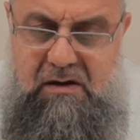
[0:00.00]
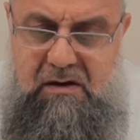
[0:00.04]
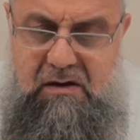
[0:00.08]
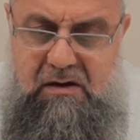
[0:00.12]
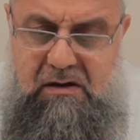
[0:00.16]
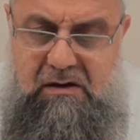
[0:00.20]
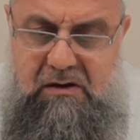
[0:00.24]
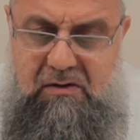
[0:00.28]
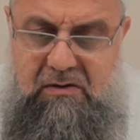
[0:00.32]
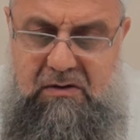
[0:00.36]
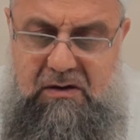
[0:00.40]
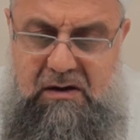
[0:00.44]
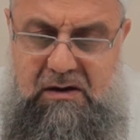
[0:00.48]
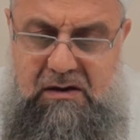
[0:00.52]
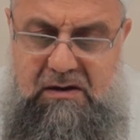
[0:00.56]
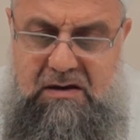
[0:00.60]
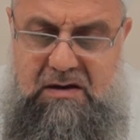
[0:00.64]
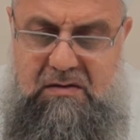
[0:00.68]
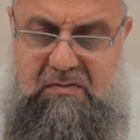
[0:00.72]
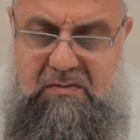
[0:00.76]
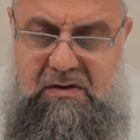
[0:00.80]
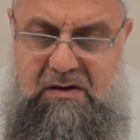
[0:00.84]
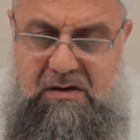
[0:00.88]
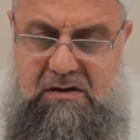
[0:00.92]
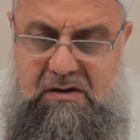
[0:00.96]
Allahu Teala'nın
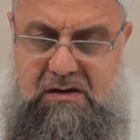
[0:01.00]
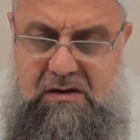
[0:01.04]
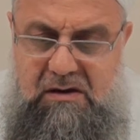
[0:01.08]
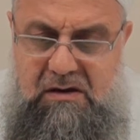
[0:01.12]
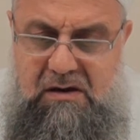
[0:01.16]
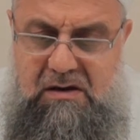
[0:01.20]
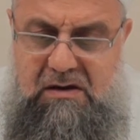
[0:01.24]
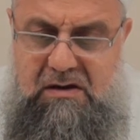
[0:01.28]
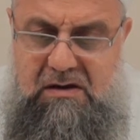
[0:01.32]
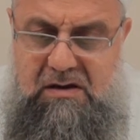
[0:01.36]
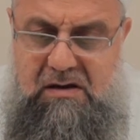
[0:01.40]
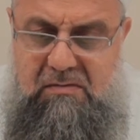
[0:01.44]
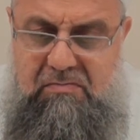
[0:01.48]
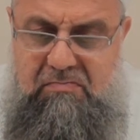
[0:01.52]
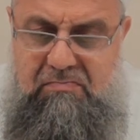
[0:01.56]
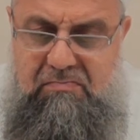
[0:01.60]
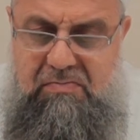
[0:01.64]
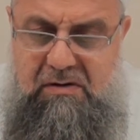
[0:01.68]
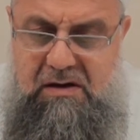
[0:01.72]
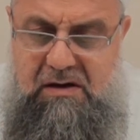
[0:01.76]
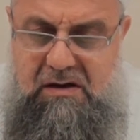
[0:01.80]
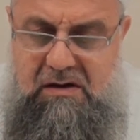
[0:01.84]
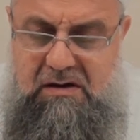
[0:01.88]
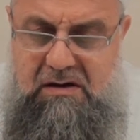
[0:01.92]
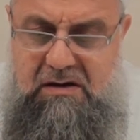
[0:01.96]
isimlerinden El
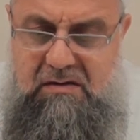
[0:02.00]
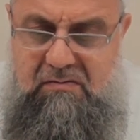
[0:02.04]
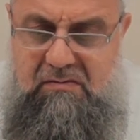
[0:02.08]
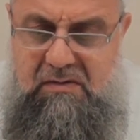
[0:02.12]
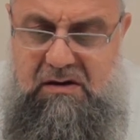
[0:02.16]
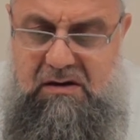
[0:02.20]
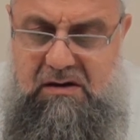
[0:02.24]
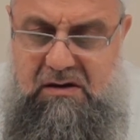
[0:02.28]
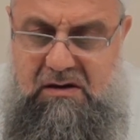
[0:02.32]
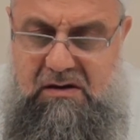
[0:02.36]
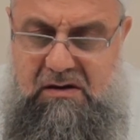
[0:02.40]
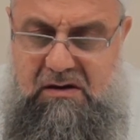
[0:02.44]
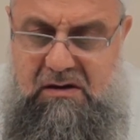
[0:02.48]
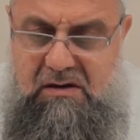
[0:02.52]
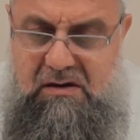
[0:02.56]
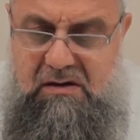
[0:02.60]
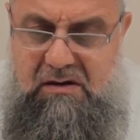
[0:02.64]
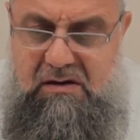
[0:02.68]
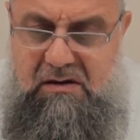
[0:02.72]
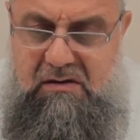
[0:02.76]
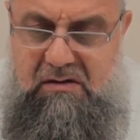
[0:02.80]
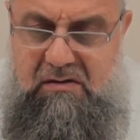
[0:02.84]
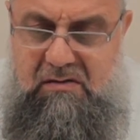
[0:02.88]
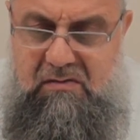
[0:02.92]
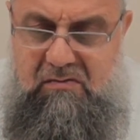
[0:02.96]
Cebbar ismi
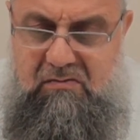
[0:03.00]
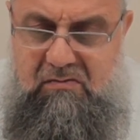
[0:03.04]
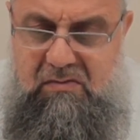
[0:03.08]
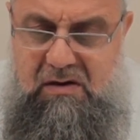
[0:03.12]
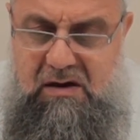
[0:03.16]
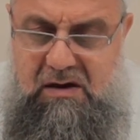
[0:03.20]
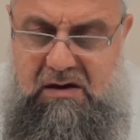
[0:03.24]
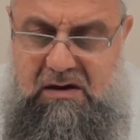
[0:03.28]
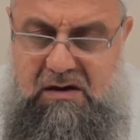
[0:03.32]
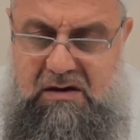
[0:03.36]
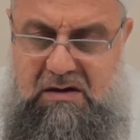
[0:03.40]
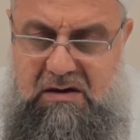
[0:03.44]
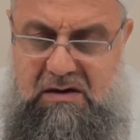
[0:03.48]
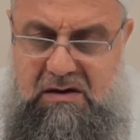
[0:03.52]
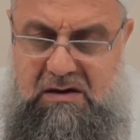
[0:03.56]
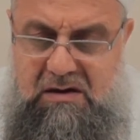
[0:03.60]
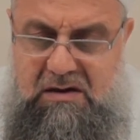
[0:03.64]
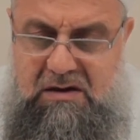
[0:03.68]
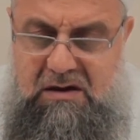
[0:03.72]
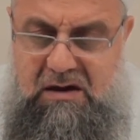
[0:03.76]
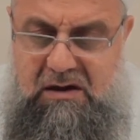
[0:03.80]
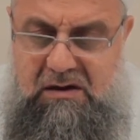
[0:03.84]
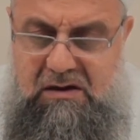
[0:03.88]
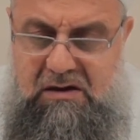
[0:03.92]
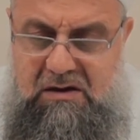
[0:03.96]
manası
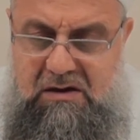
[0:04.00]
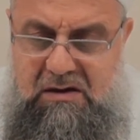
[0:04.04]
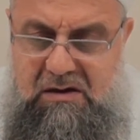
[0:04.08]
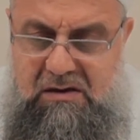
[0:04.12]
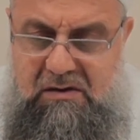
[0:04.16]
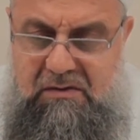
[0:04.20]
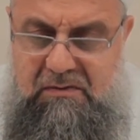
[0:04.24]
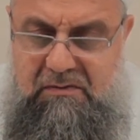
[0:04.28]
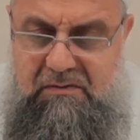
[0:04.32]
ıslah edici